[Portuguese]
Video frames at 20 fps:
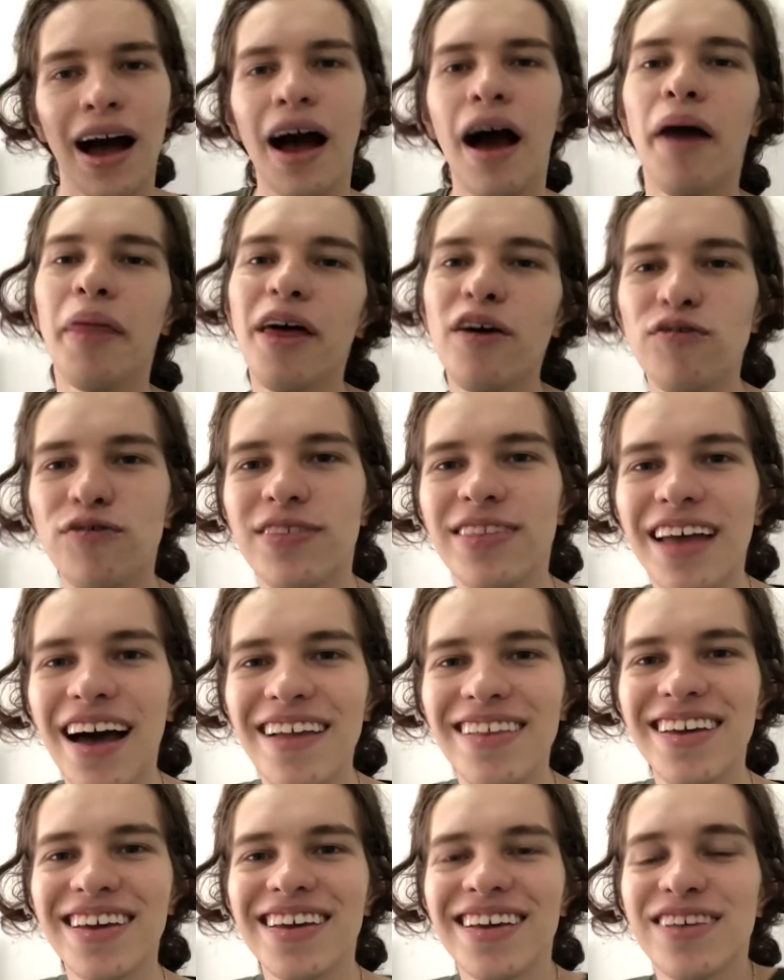A
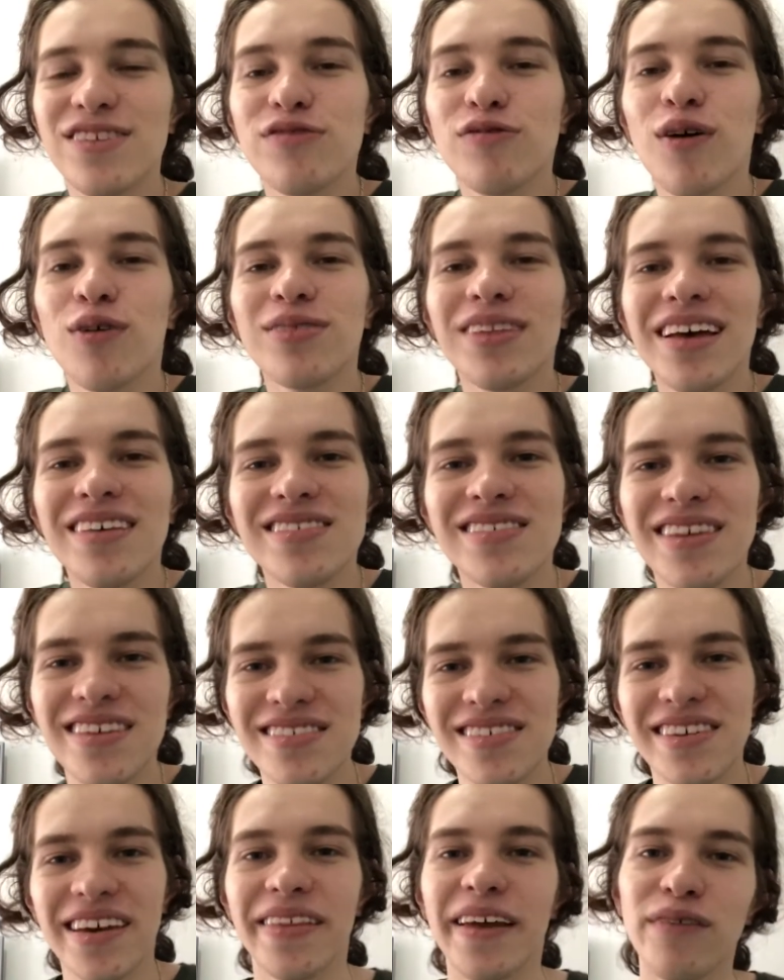Raftalia quis voltar a ser
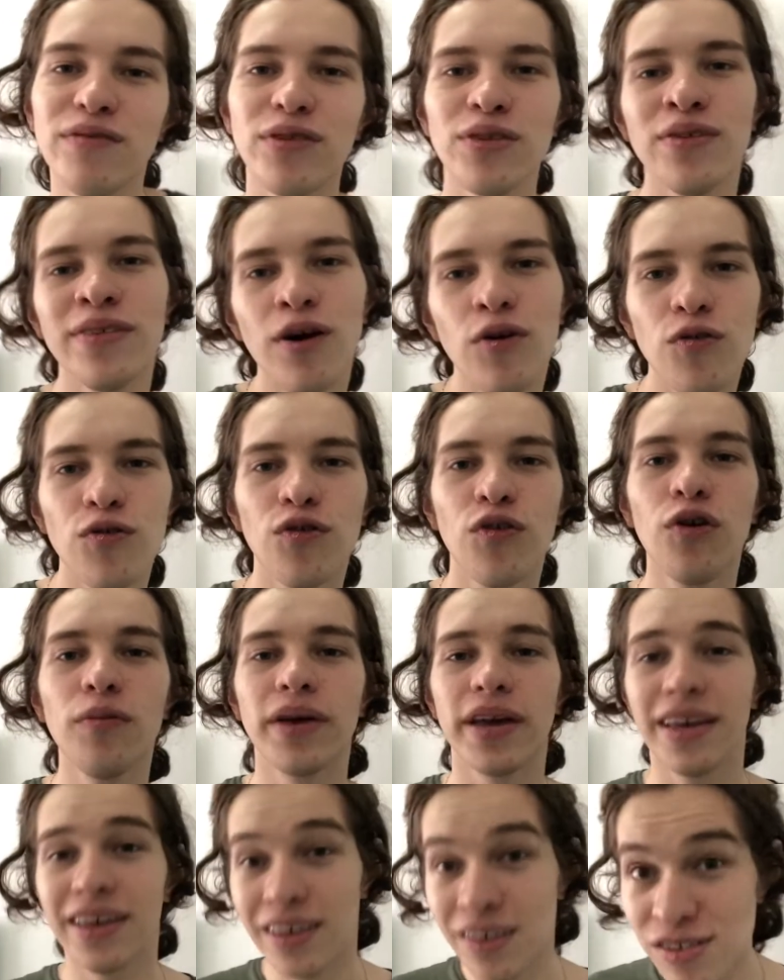escrava do
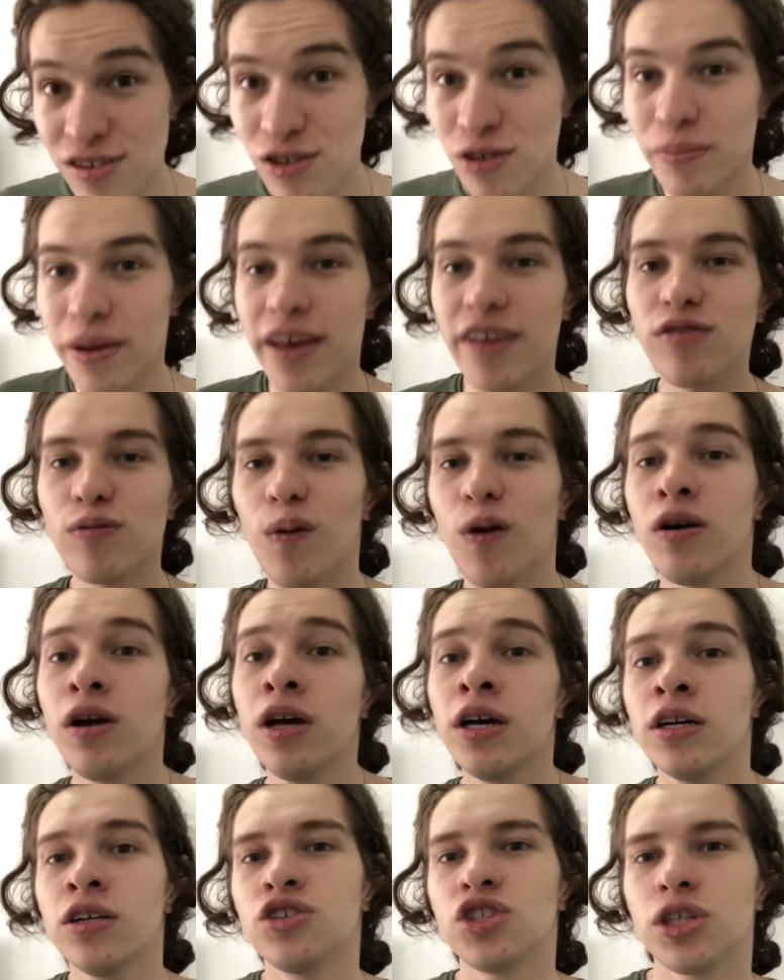Naofumi, isso mesmo.
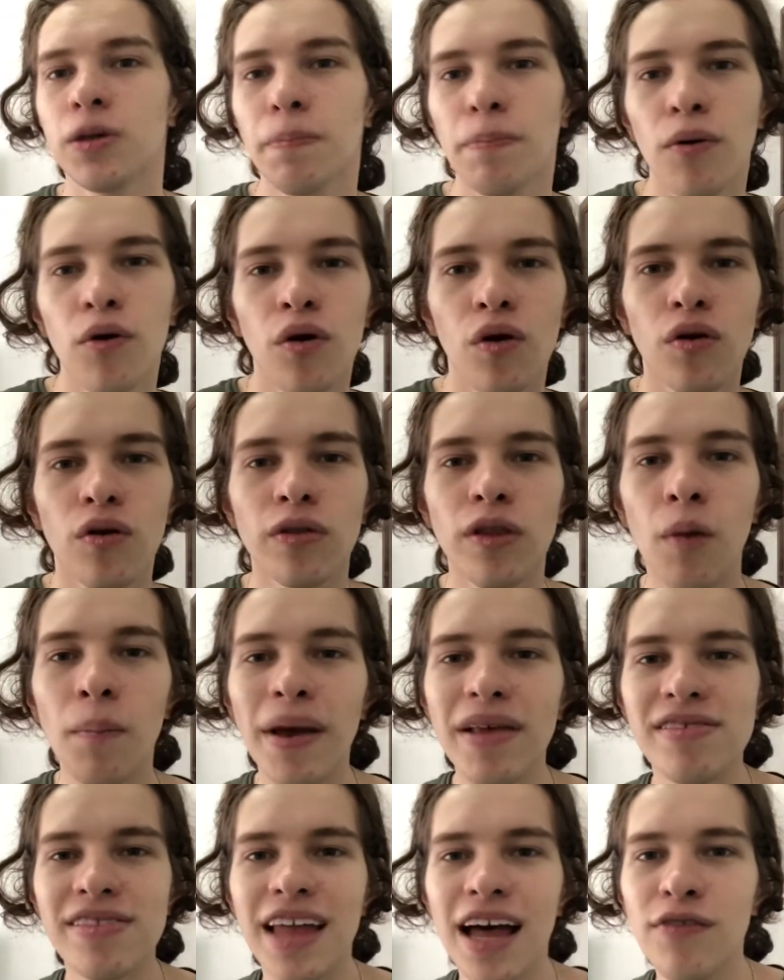Tipo, não
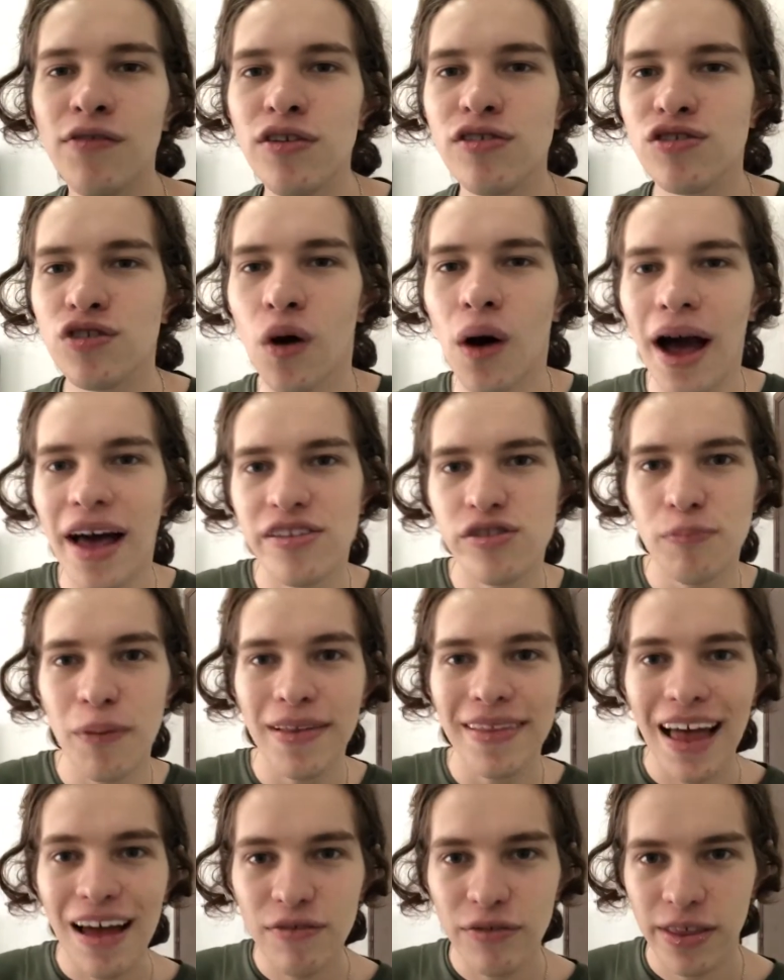bastava só as
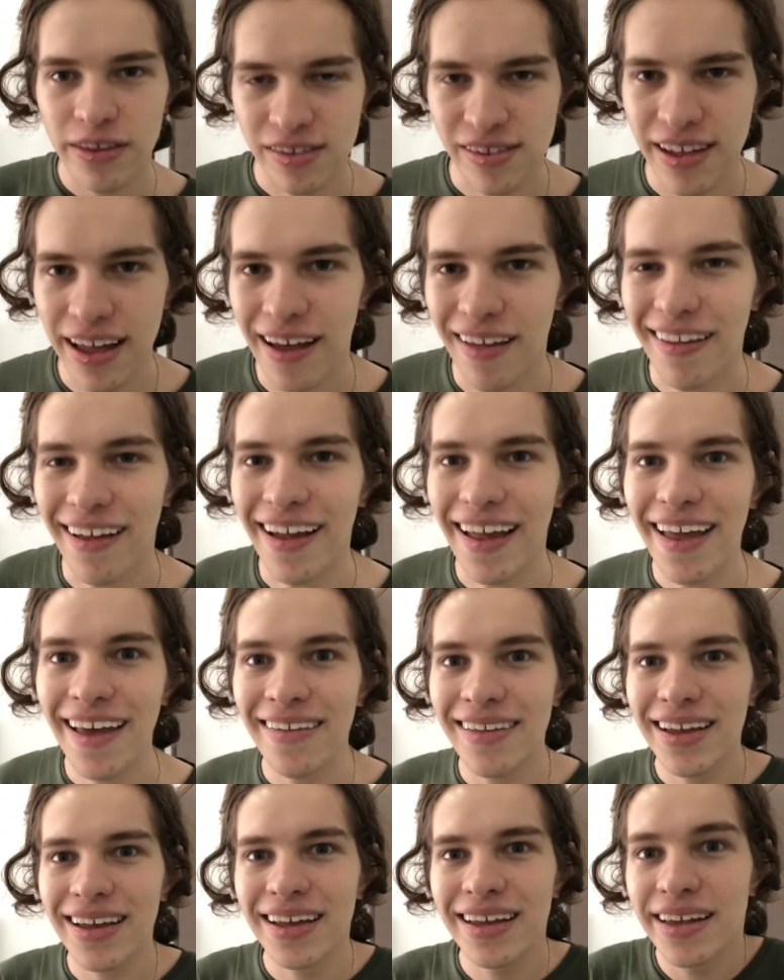palavras dela,
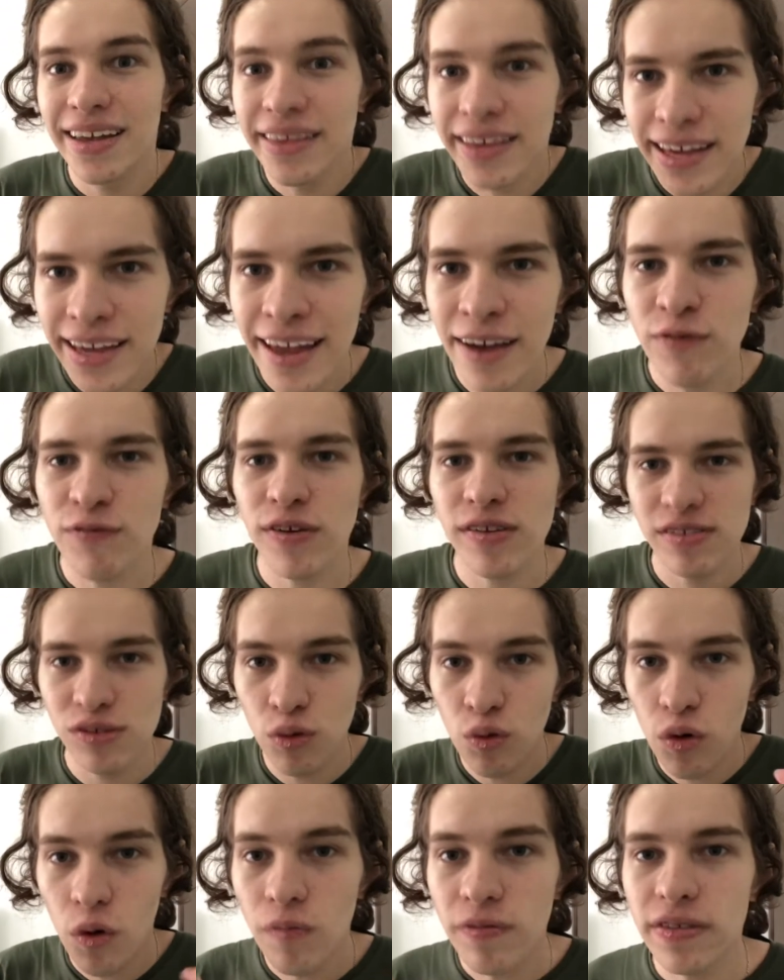ela queria fazer
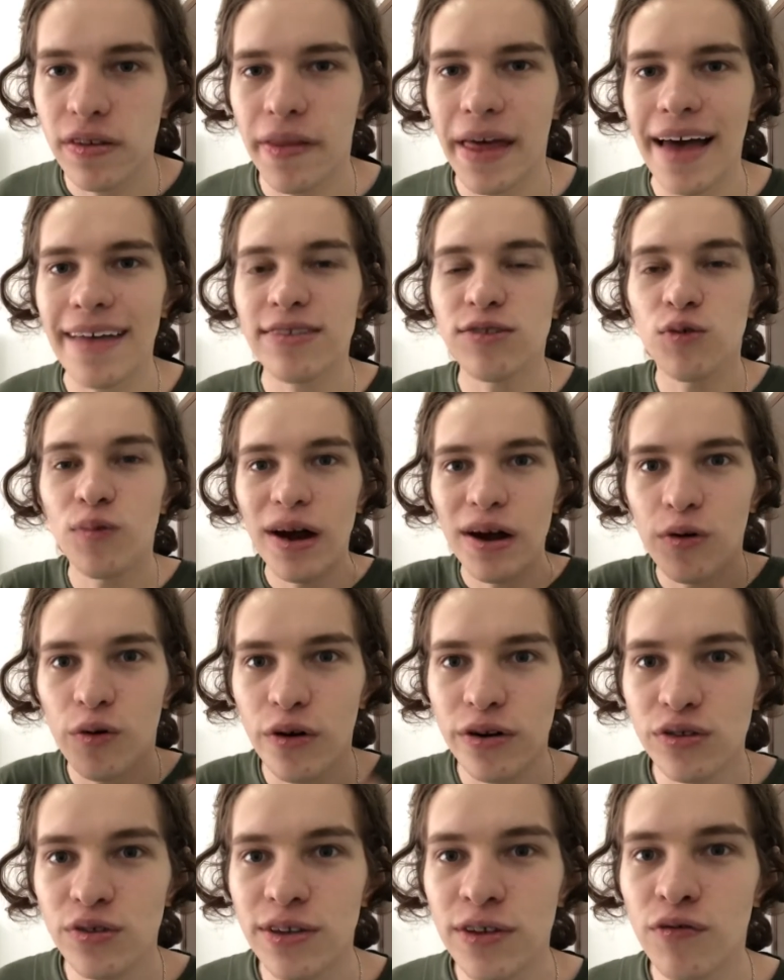o contrato, o
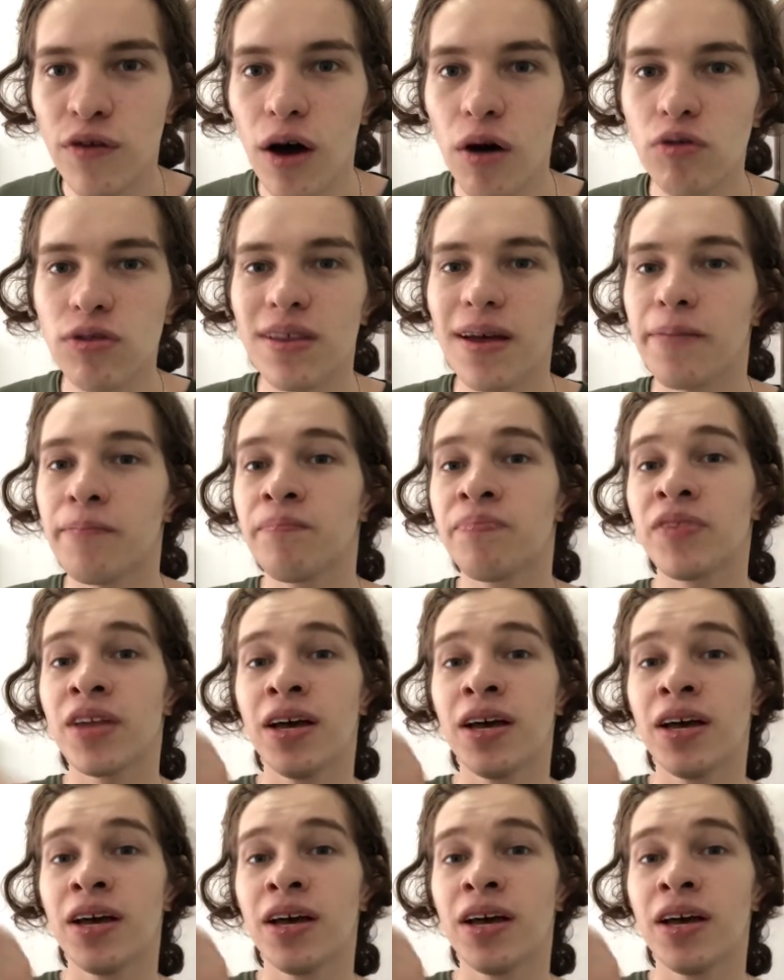acordo de volta.